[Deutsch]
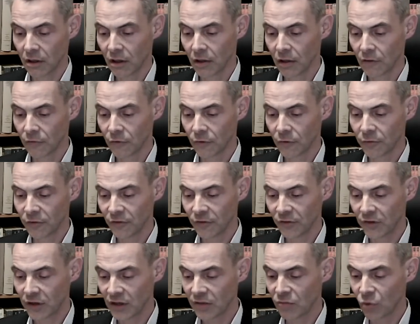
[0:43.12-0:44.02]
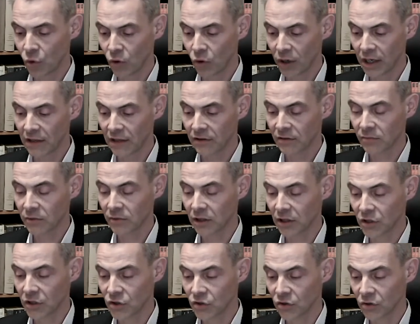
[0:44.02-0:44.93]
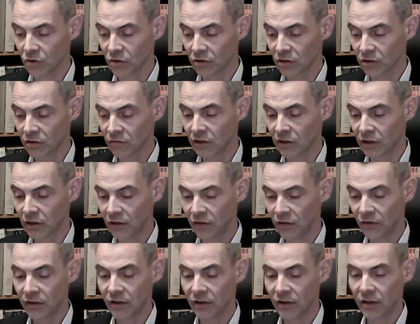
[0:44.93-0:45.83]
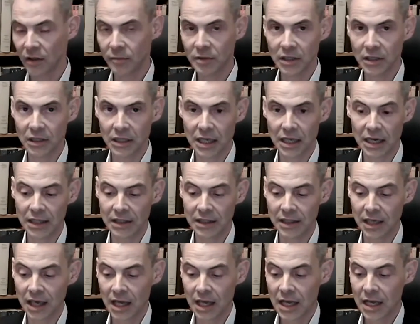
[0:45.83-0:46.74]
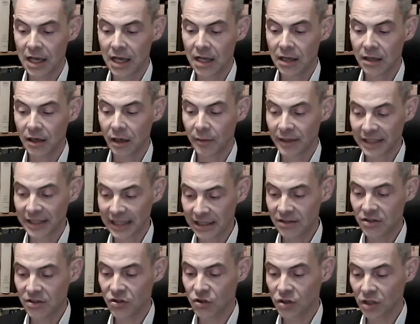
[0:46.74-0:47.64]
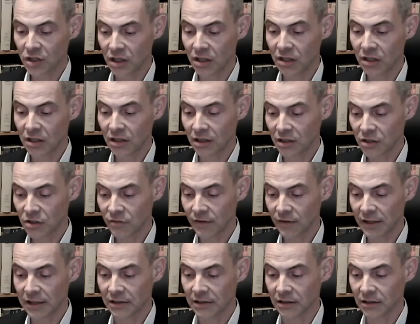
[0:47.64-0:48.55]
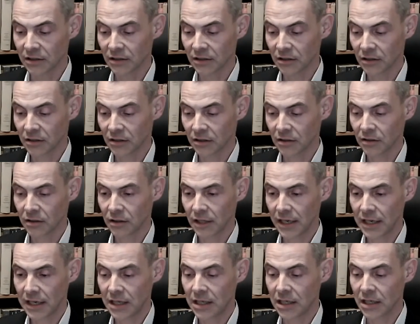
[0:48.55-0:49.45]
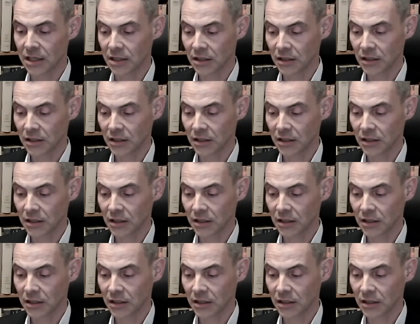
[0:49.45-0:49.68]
15 Monate bin ich schon unterwegs, habe ich gedacht, aber jetzt stehe ich an der Schwelle. Endlich.